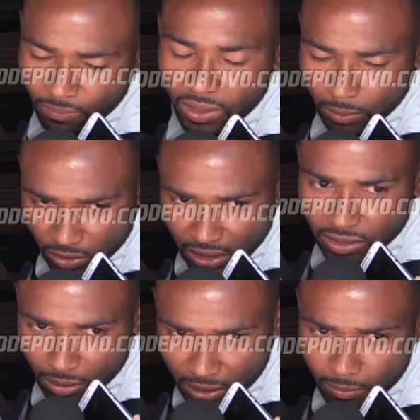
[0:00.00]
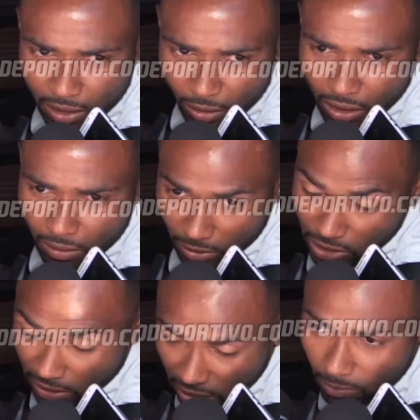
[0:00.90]
Tenemos que hacer bien mejor, o
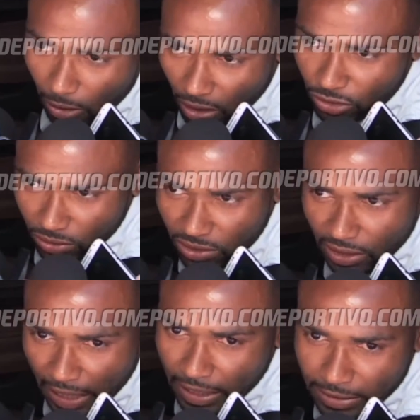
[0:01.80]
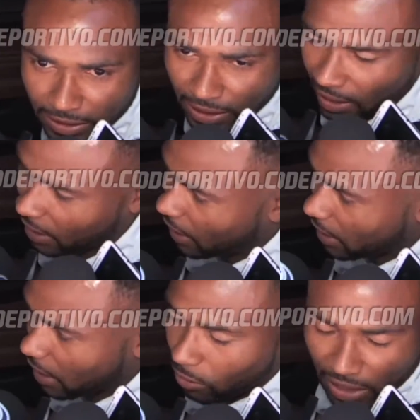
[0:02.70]
sea, hacer mejor las cosas en la cancha,
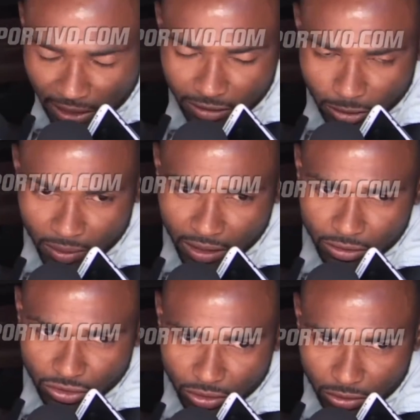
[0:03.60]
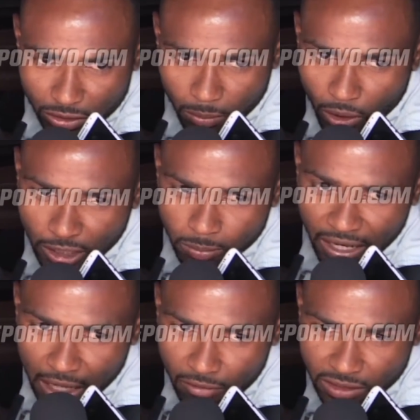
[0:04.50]
que lo que la gente espera de nosotros. Pocas
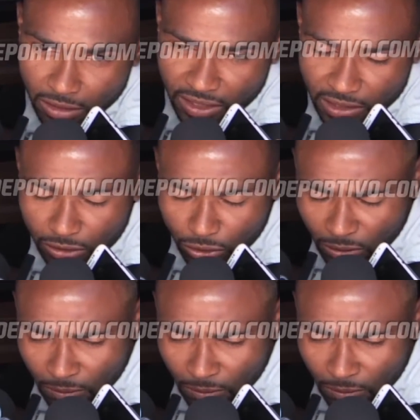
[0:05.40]
palabras y más actitud